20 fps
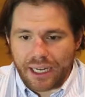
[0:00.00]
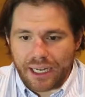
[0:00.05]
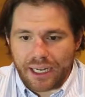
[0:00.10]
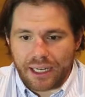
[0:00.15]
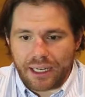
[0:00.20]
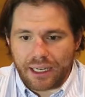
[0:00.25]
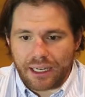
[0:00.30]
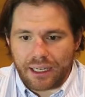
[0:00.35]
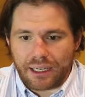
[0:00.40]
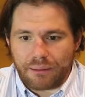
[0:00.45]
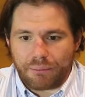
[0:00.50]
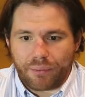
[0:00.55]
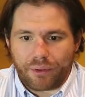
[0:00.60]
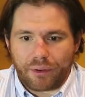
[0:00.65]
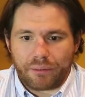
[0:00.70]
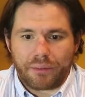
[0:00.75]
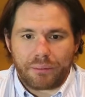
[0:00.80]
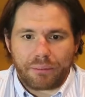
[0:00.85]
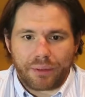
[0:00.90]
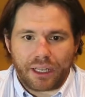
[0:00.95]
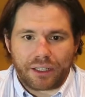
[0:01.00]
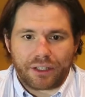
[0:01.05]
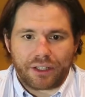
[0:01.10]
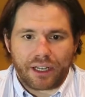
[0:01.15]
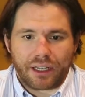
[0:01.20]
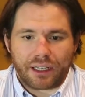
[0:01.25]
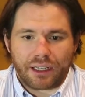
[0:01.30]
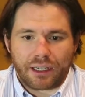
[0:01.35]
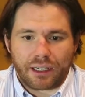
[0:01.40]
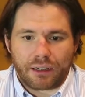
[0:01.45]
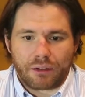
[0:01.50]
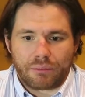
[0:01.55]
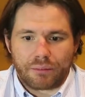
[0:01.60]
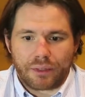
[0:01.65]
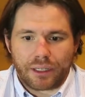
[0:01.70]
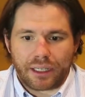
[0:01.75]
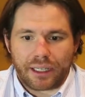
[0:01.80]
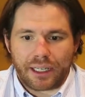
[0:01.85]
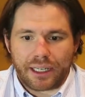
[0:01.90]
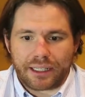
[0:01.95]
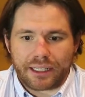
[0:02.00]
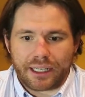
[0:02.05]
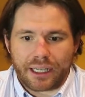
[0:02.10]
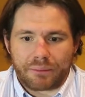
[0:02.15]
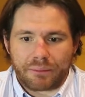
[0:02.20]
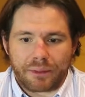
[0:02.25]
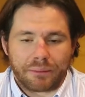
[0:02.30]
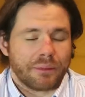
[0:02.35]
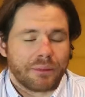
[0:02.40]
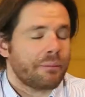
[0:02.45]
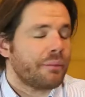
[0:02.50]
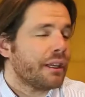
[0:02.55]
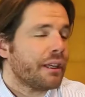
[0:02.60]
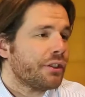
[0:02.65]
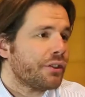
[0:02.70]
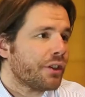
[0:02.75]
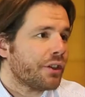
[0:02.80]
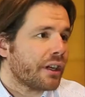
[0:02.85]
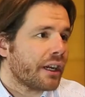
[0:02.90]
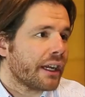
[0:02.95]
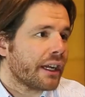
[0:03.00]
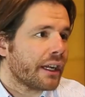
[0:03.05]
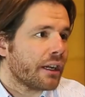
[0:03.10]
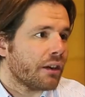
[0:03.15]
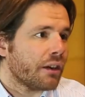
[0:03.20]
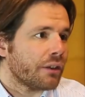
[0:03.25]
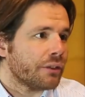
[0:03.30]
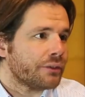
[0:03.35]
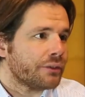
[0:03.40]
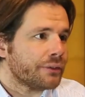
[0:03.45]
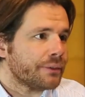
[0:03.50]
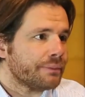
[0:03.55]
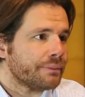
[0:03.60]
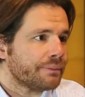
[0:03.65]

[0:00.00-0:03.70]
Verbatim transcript: e, e, poi mi piace anche come rilassarmi, mi piace giocare a golf.